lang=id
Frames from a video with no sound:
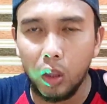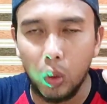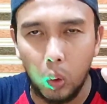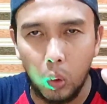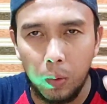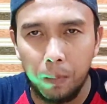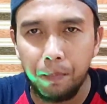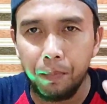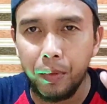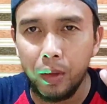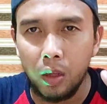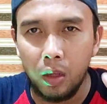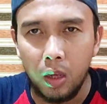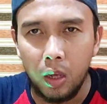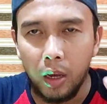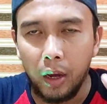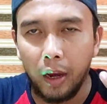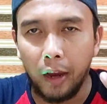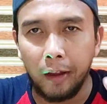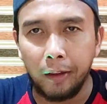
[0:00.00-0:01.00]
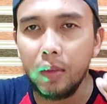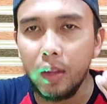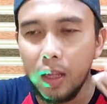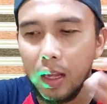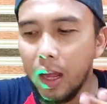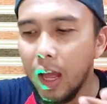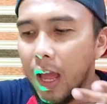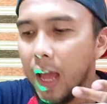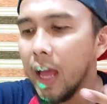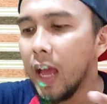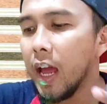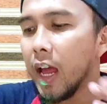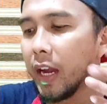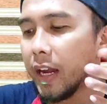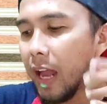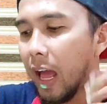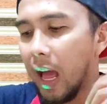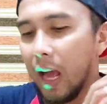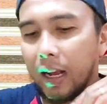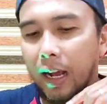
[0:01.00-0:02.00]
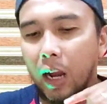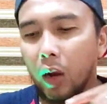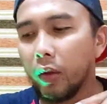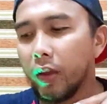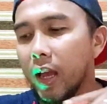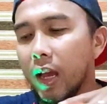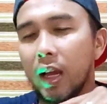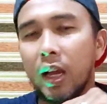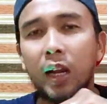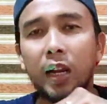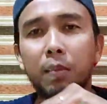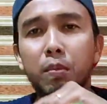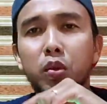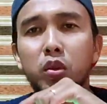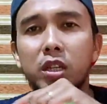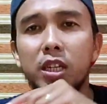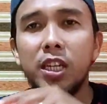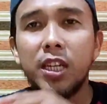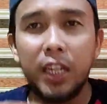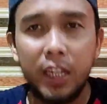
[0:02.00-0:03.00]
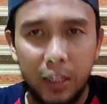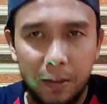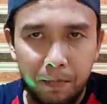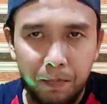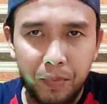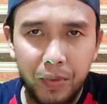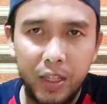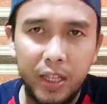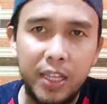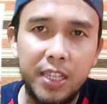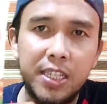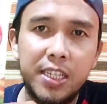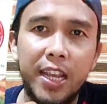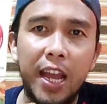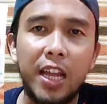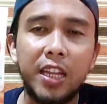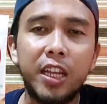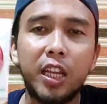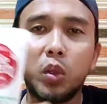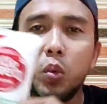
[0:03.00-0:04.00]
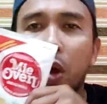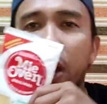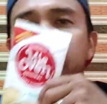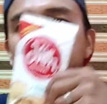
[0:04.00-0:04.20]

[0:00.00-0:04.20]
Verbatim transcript: tuh ya nah kalau yang rebus ini isiannya